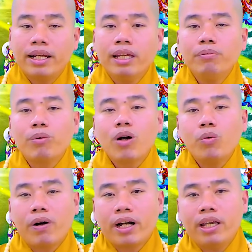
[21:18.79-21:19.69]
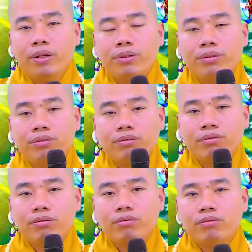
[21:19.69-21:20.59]
niệm một câu phật hiệu
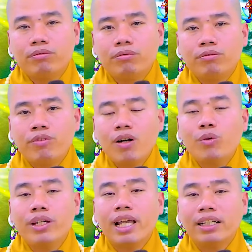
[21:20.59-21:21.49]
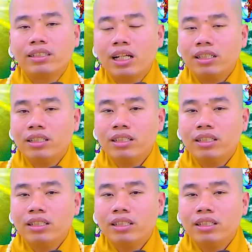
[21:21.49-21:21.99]
phát nguyện giảng sanh